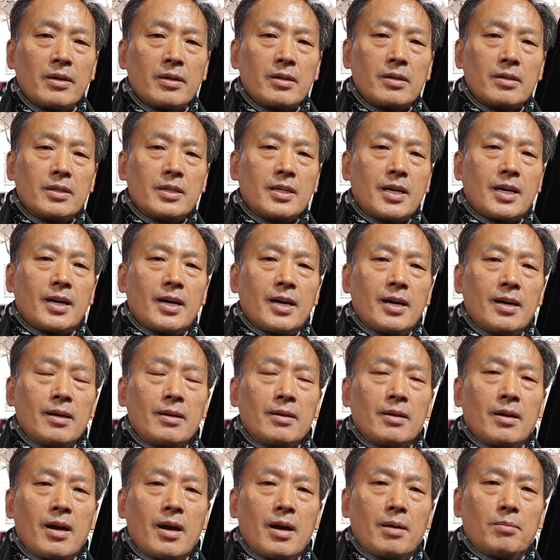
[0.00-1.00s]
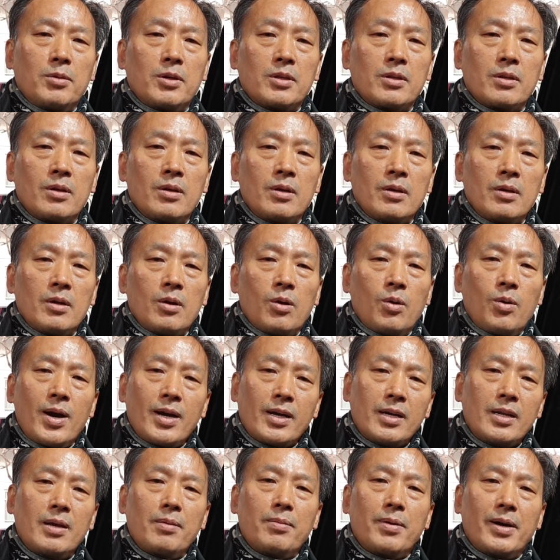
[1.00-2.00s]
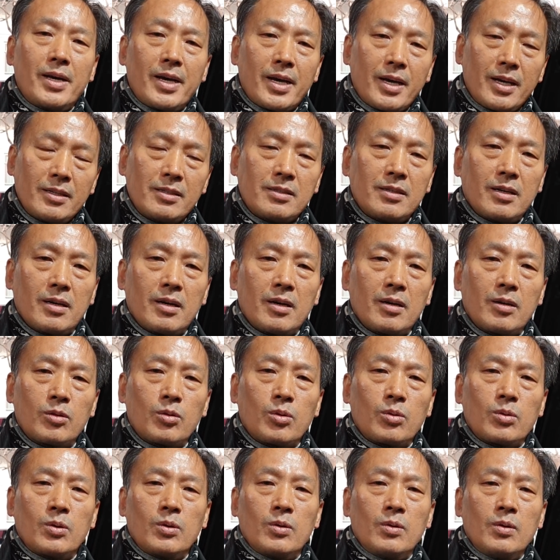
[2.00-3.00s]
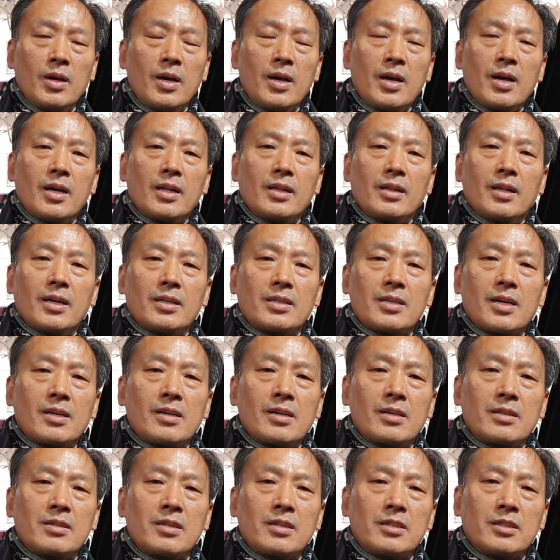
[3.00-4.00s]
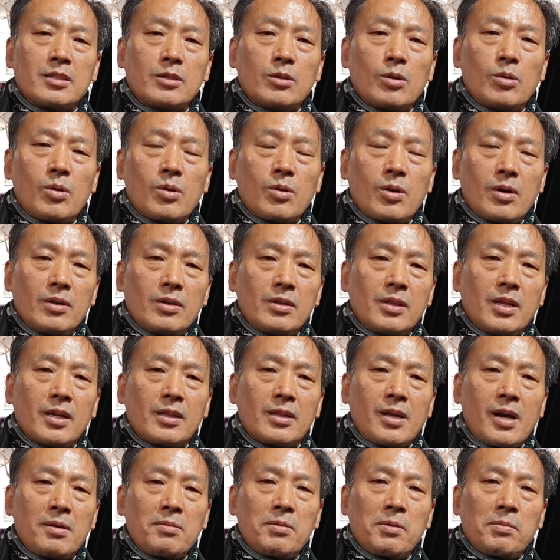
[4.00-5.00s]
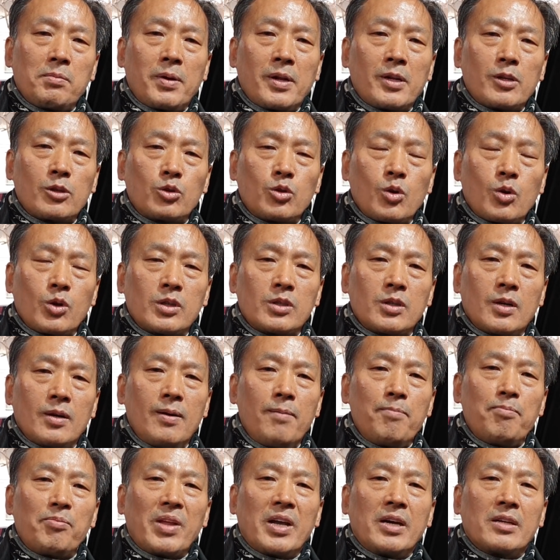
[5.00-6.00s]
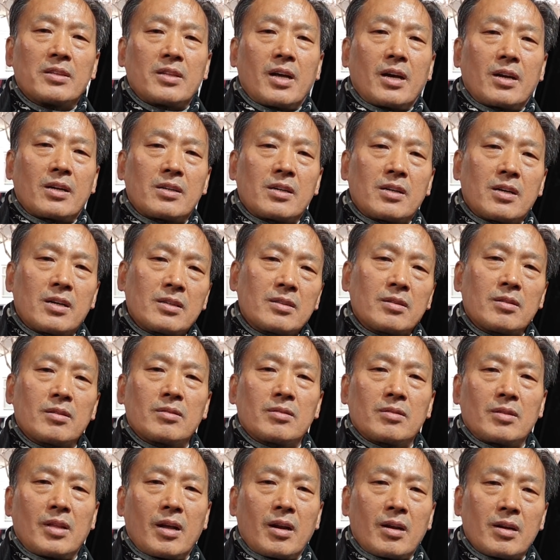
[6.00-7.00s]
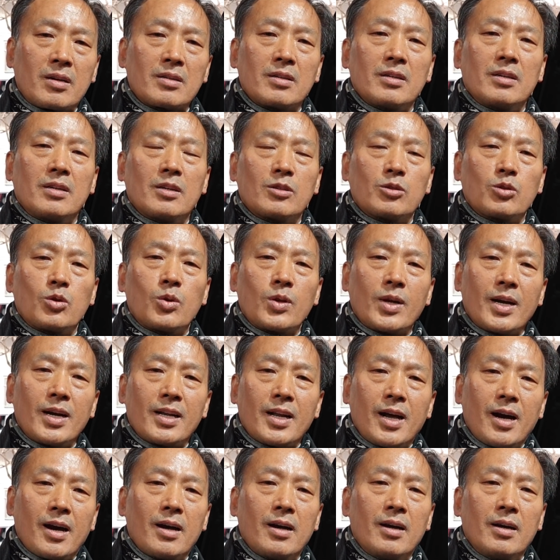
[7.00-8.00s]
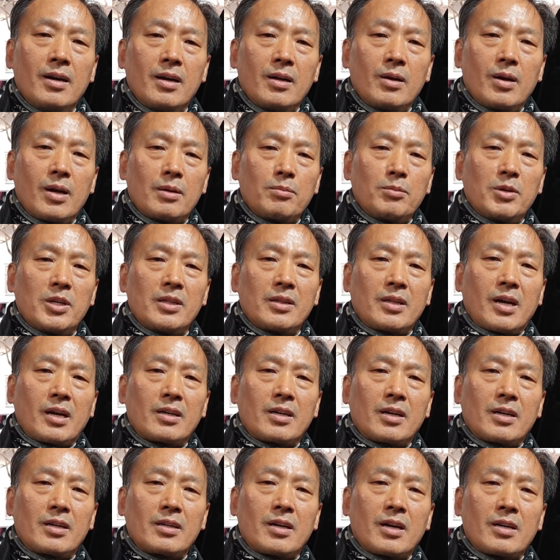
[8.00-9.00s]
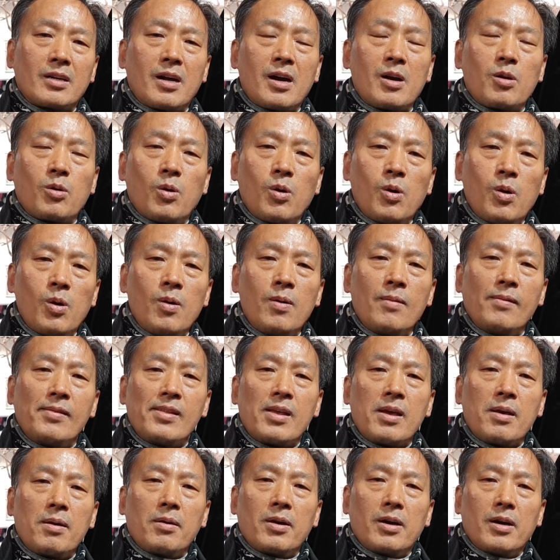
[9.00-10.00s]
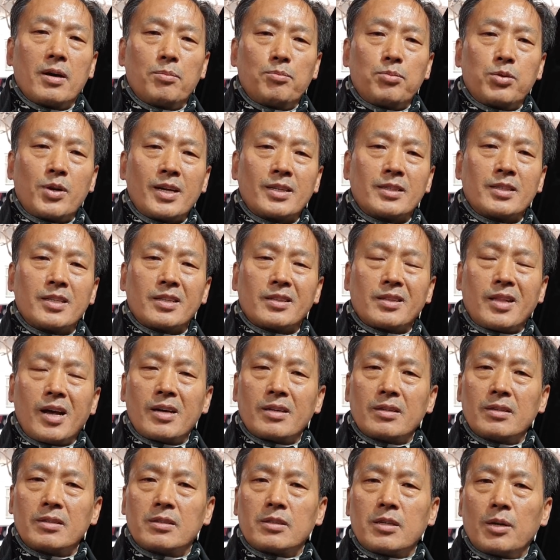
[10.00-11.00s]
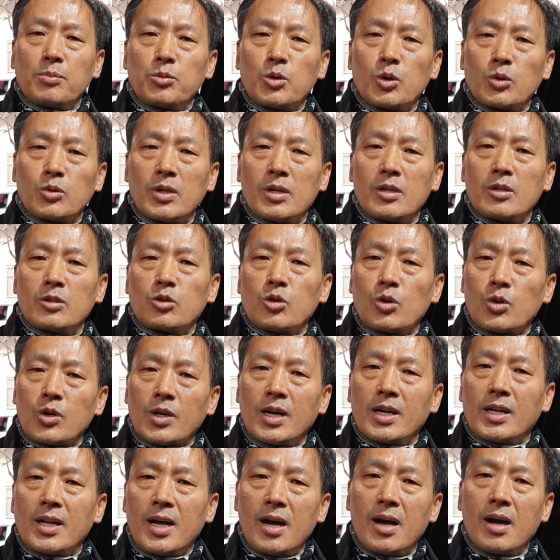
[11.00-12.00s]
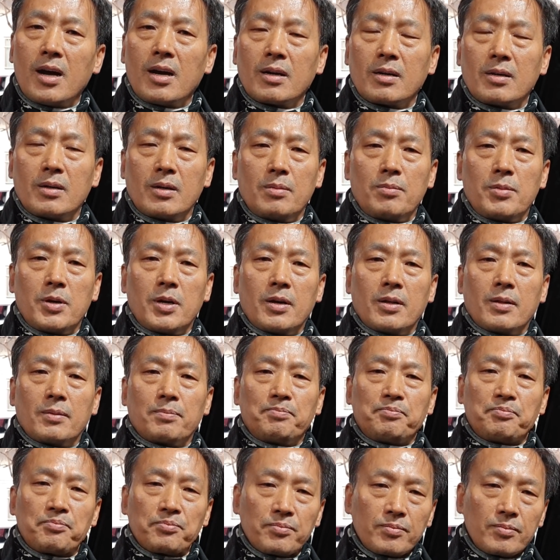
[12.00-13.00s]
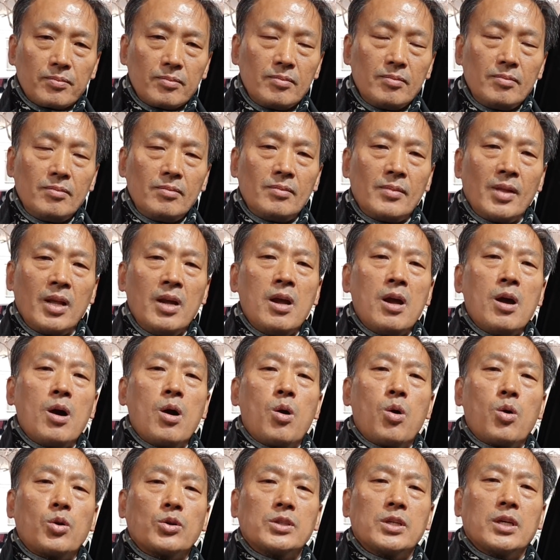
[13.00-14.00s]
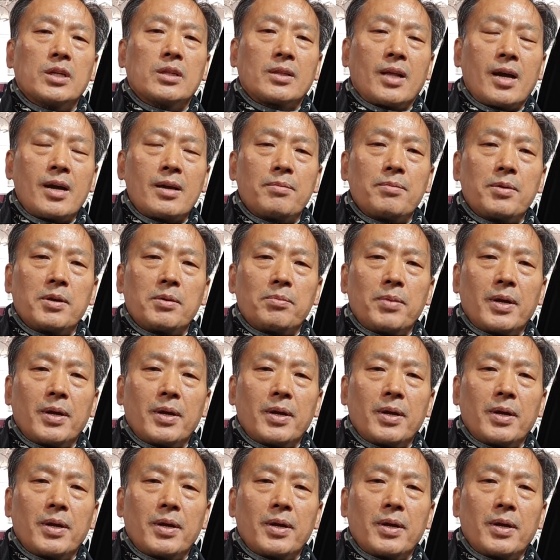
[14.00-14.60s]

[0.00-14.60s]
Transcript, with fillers: 그러니까 한번 확인해 봐야겠어. 또는 내 차는 첫 시동을 거는데 타이밍 벨트 속에서 다르락 다르락 이런 소리가 나. 아니면 다글다글 하고 어, 플라스틱 단은 접촉되는 소리가 나 그러면 혹시 타이밍